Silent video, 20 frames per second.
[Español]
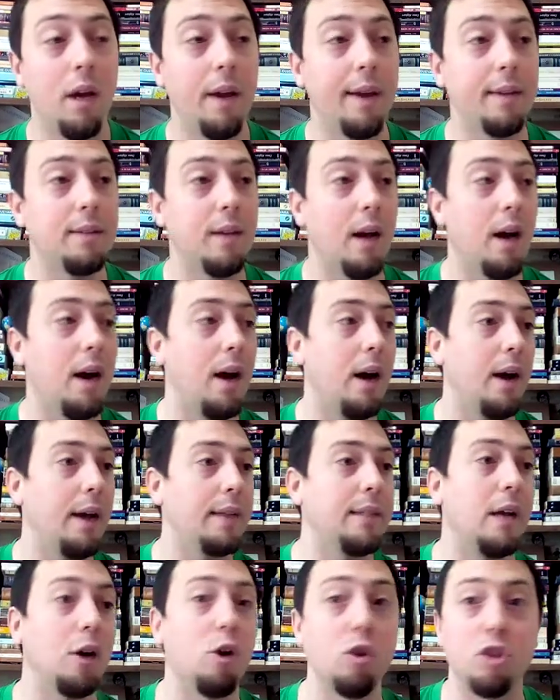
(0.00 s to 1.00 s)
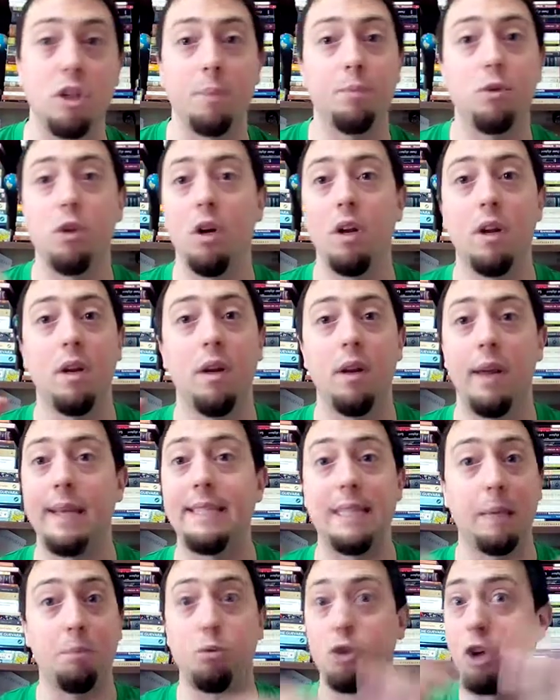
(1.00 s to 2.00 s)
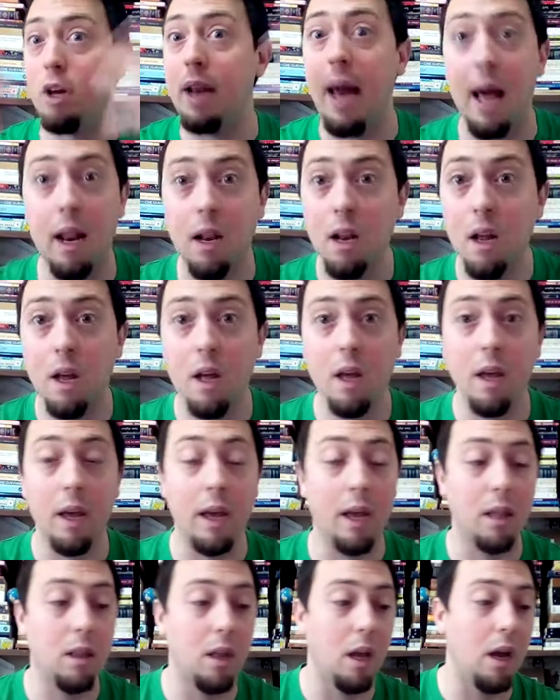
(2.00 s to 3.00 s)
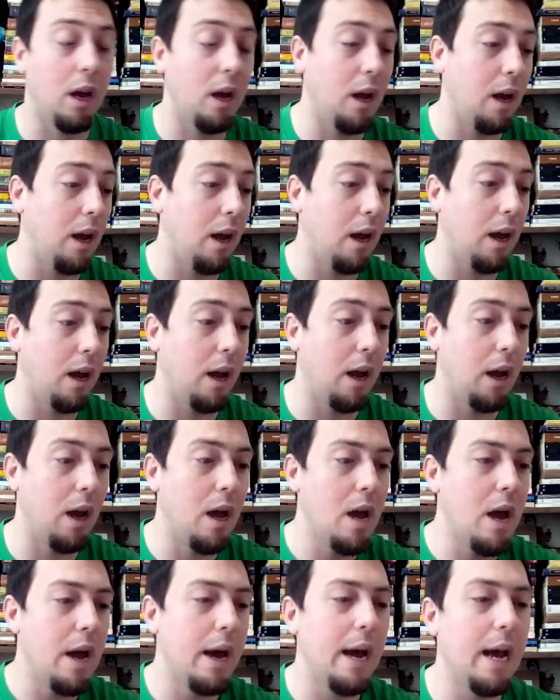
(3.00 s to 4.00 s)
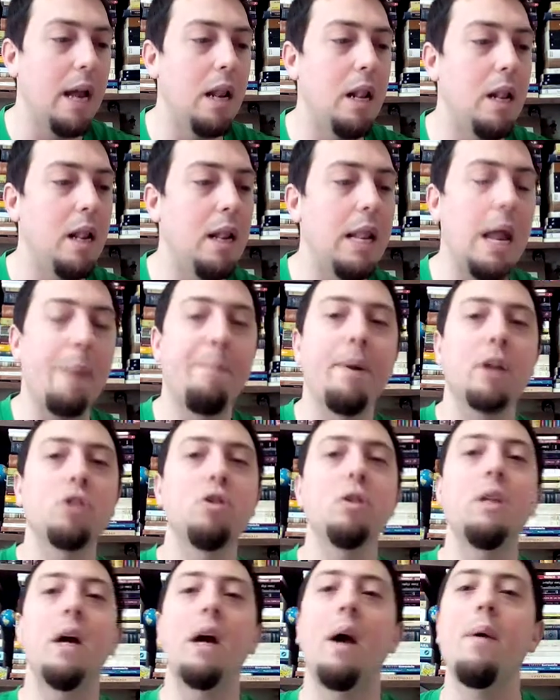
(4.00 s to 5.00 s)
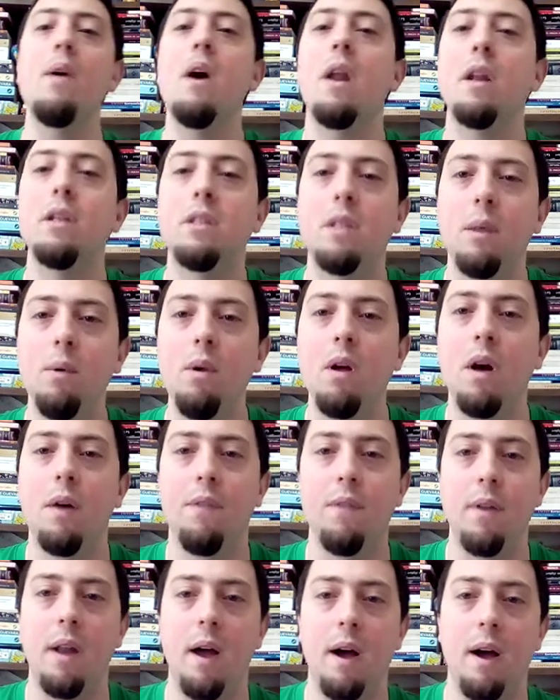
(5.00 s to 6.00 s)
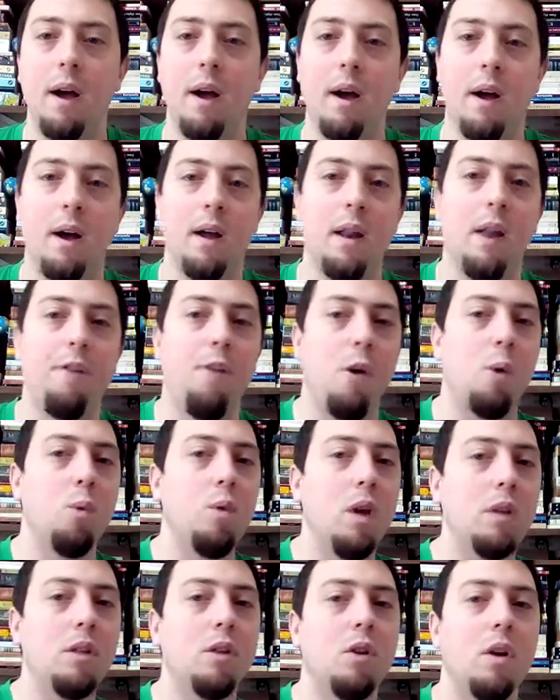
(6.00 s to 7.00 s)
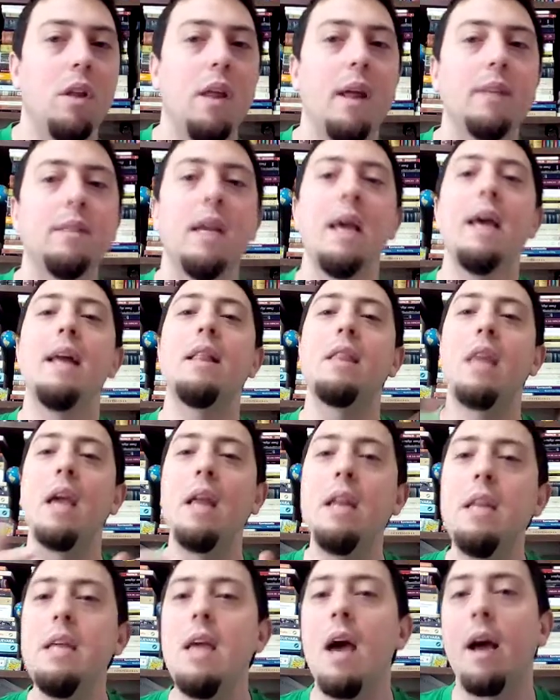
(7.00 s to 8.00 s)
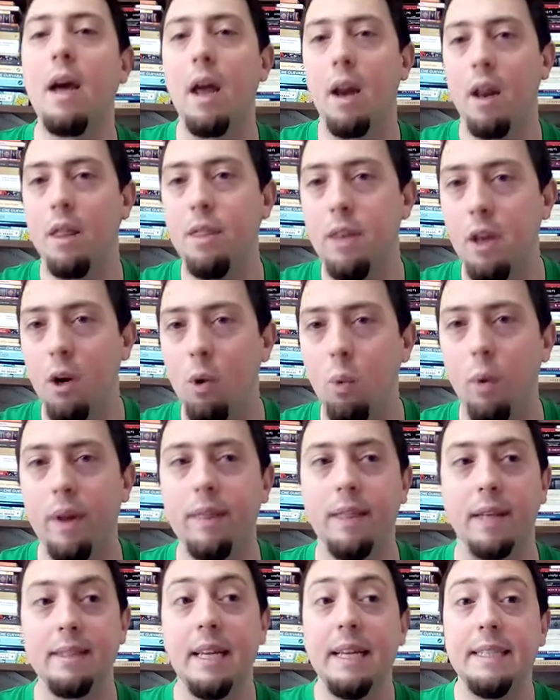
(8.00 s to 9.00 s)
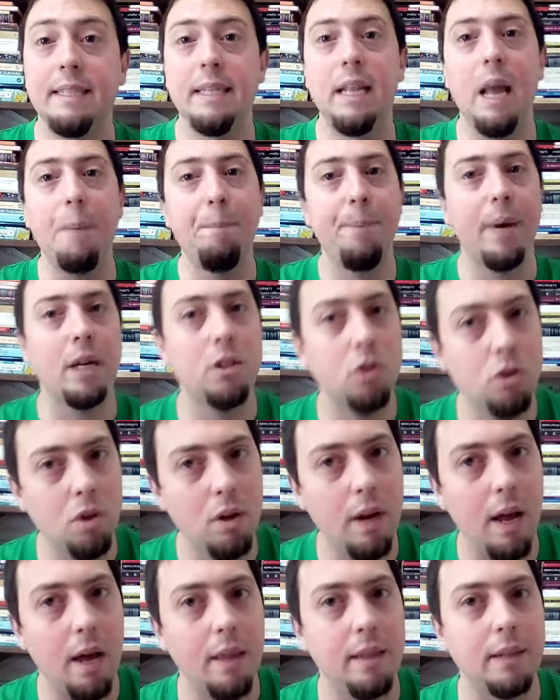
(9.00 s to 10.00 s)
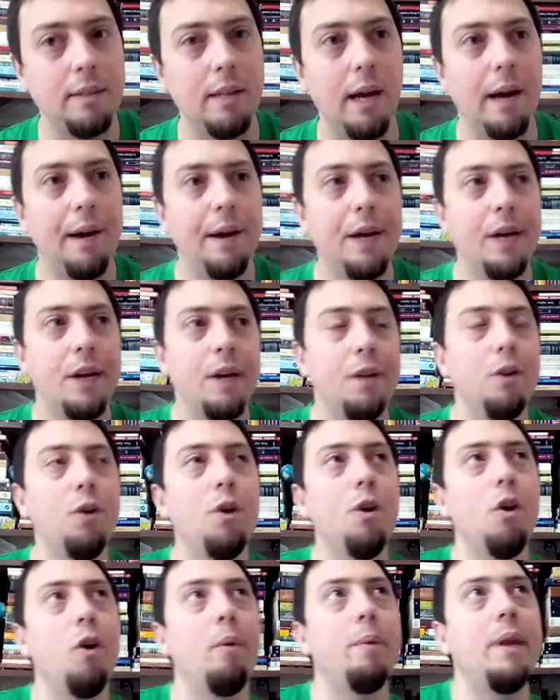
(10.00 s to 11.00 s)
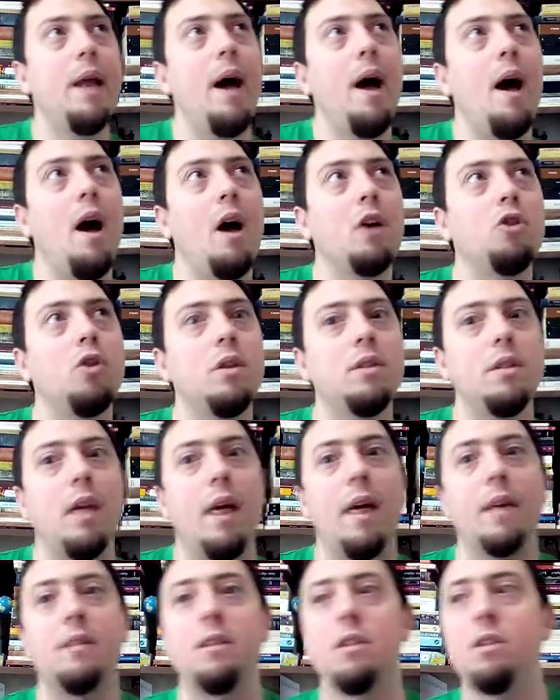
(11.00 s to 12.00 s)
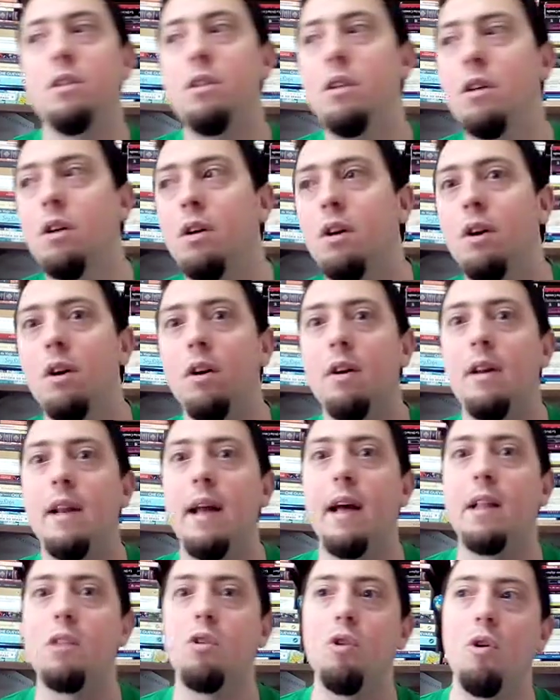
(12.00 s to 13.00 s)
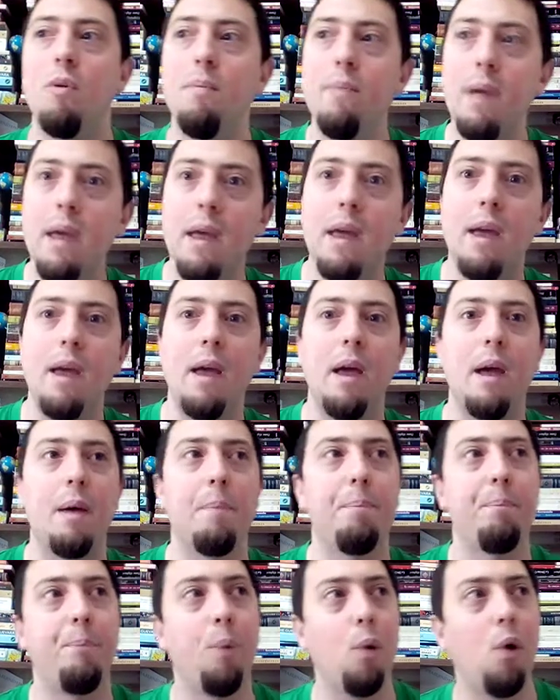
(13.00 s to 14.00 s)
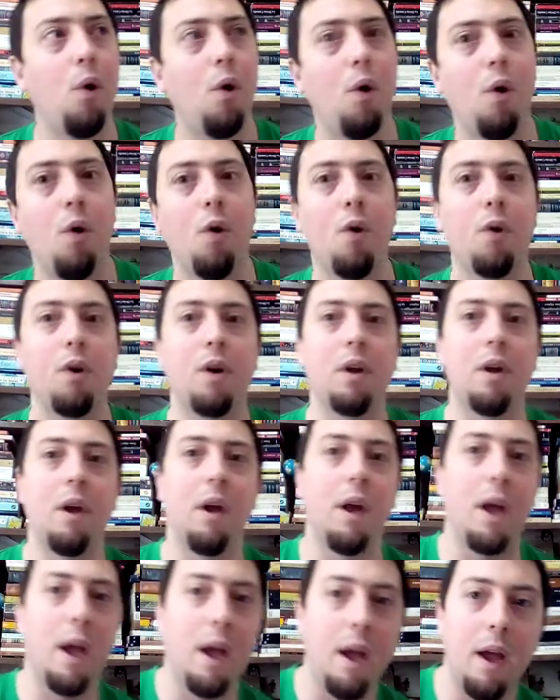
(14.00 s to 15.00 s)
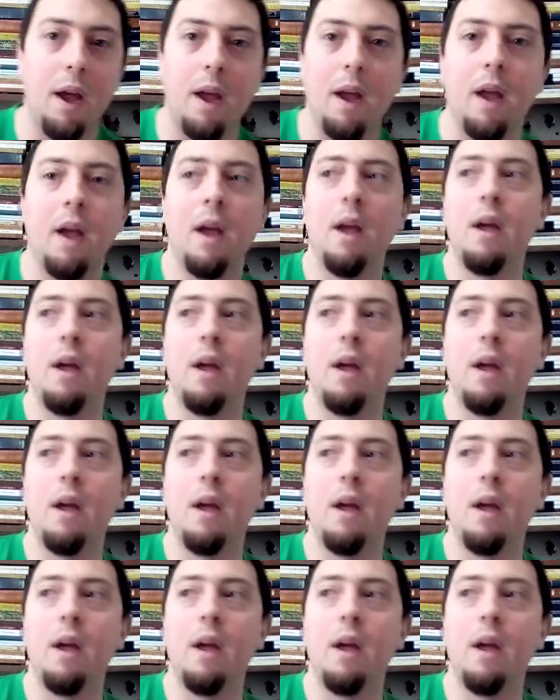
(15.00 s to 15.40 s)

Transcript: esa, concepción excepcional, este, la persona que había recibido la, las facultades extraordinarias tenía que rendir cuentas. Si la persona decía, no, mirá, yo esa decisión la tomé porque